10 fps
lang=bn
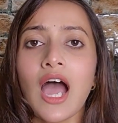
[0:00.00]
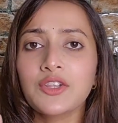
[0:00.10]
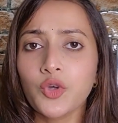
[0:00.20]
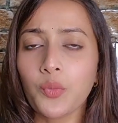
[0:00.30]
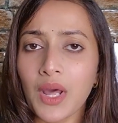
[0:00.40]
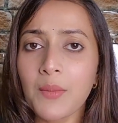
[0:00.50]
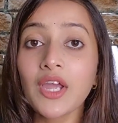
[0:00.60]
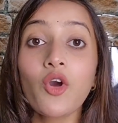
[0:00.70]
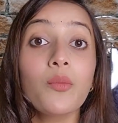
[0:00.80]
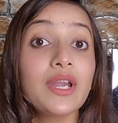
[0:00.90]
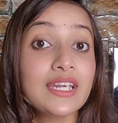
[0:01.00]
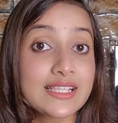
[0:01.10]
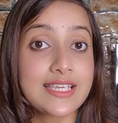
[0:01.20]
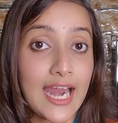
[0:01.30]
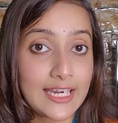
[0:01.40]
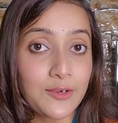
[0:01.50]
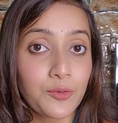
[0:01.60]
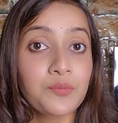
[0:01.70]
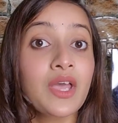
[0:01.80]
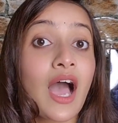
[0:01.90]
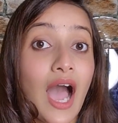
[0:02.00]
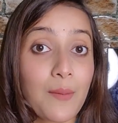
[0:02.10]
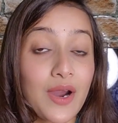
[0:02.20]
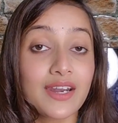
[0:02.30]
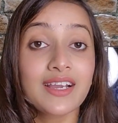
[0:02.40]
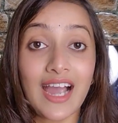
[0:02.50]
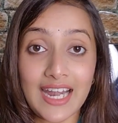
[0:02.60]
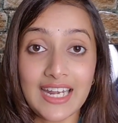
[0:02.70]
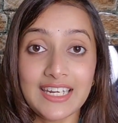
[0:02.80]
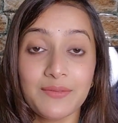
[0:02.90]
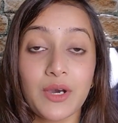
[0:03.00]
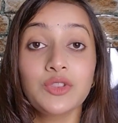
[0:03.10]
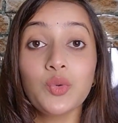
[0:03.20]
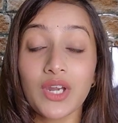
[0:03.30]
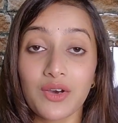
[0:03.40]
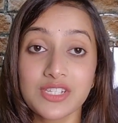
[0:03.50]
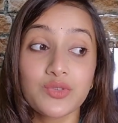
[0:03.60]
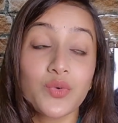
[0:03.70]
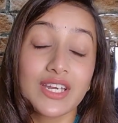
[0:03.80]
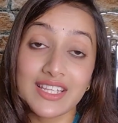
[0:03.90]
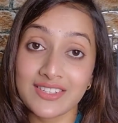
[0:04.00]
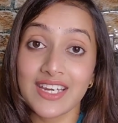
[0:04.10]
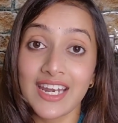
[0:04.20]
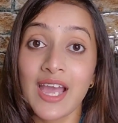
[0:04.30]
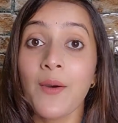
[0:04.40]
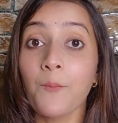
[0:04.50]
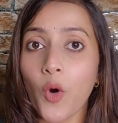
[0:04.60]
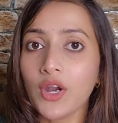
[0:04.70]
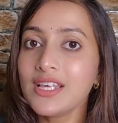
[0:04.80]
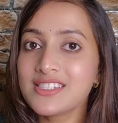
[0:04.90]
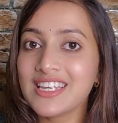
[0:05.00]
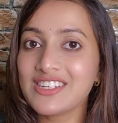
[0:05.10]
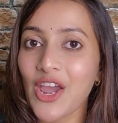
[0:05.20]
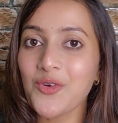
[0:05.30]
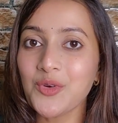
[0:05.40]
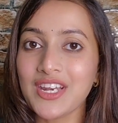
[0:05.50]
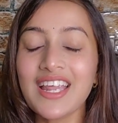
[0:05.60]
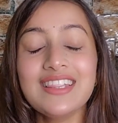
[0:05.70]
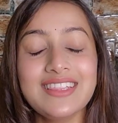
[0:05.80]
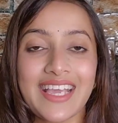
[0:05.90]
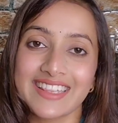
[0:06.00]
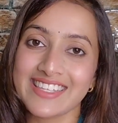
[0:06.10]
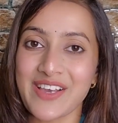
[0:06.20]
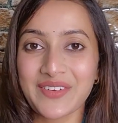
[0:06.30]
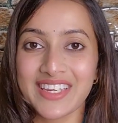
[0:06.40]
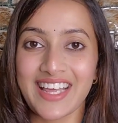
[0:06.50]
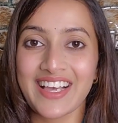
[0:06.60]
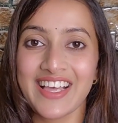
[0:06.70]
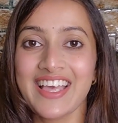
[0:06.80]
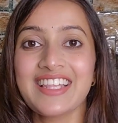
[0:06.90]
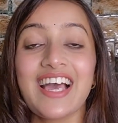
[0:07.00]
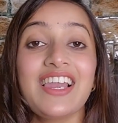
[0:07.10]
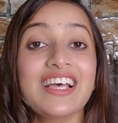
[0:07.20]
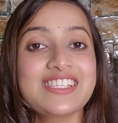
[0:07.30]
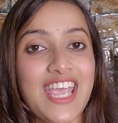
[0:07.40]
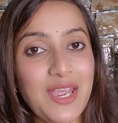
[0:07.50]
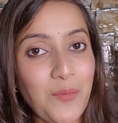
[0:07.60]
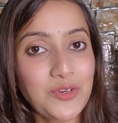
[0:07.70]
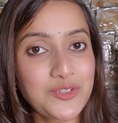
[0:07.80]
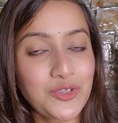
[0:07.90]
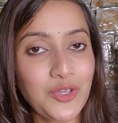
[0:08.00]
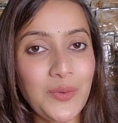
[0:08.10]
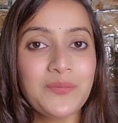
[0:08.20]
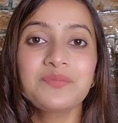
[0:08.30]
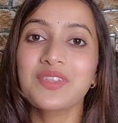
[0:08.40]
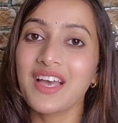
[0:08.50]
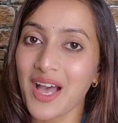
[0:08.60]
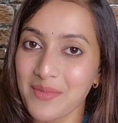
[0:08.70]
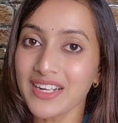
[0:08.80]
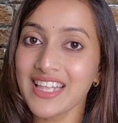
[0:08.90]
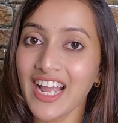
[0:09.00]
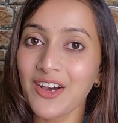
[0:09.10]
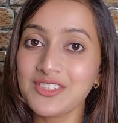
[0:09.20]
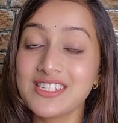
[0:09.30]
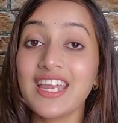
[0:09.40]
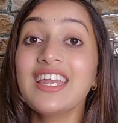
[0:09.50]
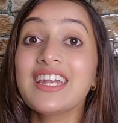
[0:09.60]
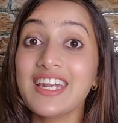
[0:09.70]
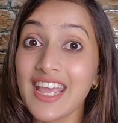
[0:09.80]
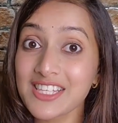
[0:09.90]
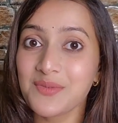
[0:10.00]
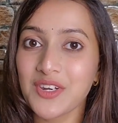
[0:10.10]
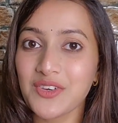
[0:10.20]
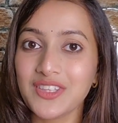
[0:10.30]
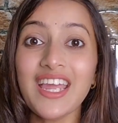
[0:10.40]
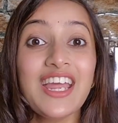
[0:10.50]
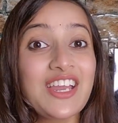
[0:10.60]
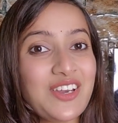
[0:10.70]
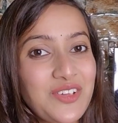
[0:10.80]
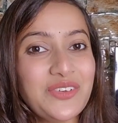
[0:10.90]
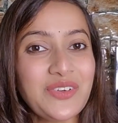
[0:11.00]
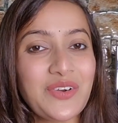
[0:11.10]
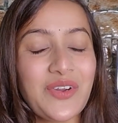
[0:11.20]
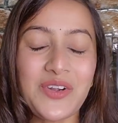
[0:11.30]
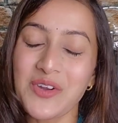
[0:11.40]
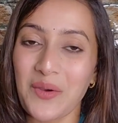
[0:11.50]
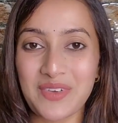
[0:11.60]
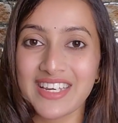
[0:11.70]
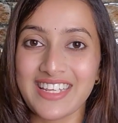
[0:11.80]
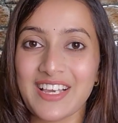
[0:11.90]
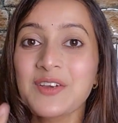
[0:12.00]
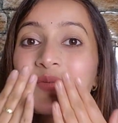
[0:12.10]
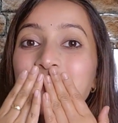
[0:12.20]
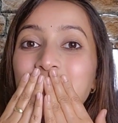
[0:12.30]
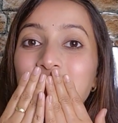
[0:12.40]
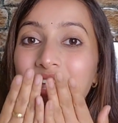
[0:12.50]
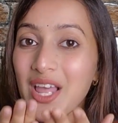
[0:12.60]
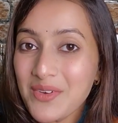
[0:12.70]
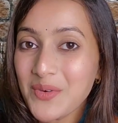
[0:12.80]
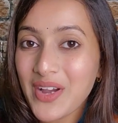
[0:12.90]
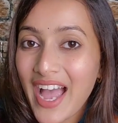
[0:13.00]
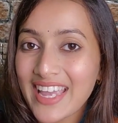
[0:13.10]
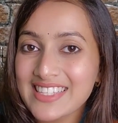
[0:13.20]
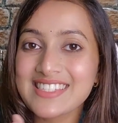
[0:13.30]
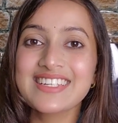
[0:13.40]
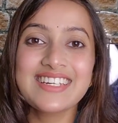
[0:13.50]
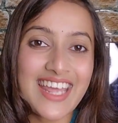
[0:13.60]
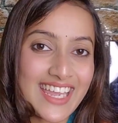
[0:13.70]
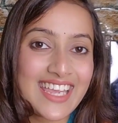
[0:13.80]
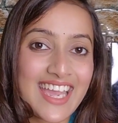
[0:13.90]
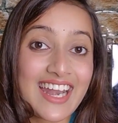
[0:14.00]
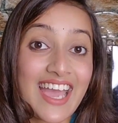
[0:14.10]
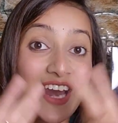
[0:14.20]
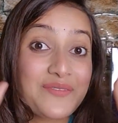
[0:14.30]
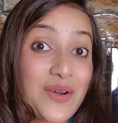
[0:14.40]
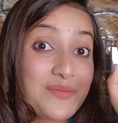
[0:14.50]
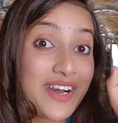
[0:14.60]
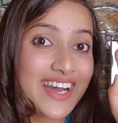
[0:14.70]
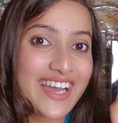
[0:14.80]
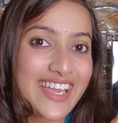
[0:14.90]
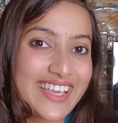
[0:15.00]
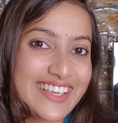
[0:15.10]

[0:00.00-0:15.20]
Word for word: আর তোমরা আমার কমেন্টে জানিও আমার কারেন্ট বা টু থাউজেন্ড টোয়েন্টি থ্রি মর্নিং স্কিন কেয়ার রুটিনটা দেখতে চাও কিনা তাহলে আজ এই পর্যন্ত আবার দেখা হচ্ছে নেক্সট ভিডিওতে নতুন কোনো টপিক নিয়ে লাভ ইউ গাইস টেক কেয়ার অ্যান্ড বাই